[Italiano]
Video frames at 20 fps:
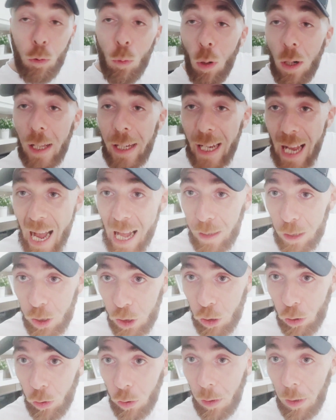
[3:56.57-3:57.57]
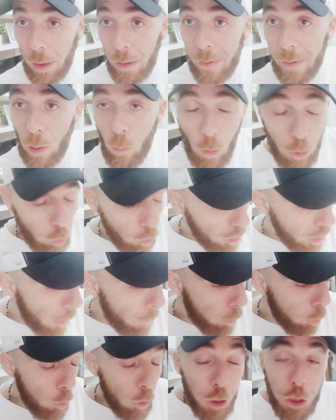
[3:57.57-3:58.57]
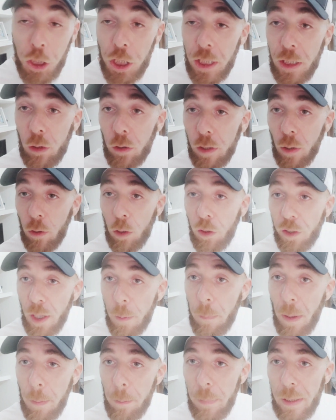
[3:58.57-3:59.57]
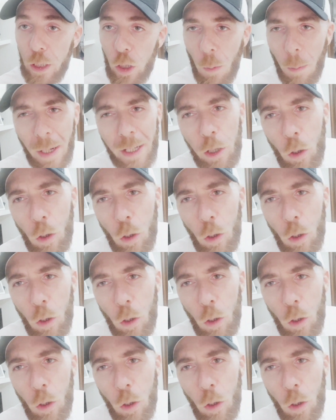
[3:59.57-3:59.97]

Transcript: scuole calcio, da quando sei pulcino, da quando sei bambino, ma